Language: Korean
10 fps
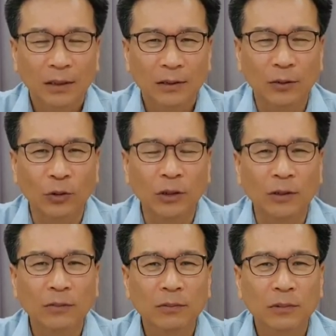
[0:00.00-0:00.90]
그래서
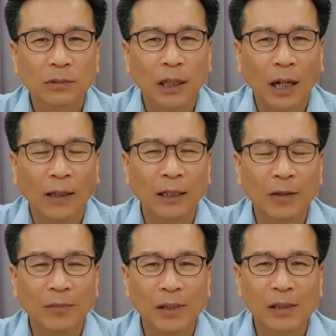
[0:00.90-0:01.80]
우리는
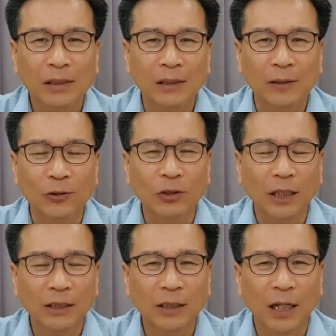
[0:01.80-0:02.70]
하나님을
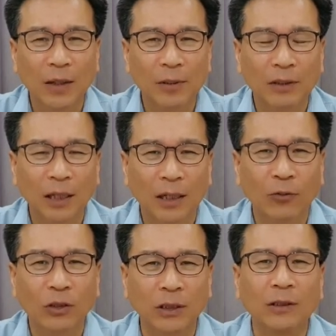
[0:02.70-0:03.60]
거룩하신 하나님을 따라
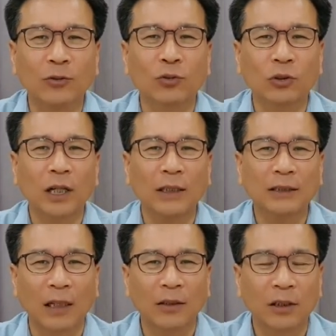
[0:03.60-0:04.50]
우리
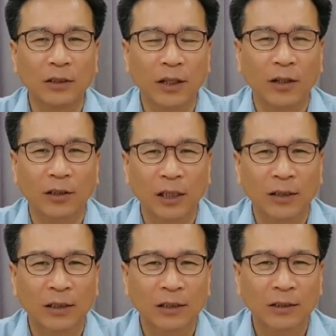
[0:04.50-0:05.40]
거룩한 자녀들이
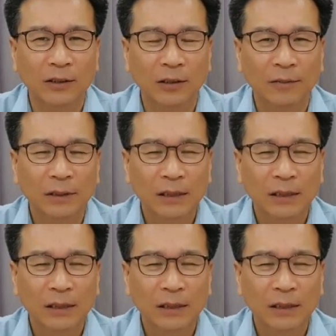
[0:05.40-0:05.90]
되어져야 되는 것이죠.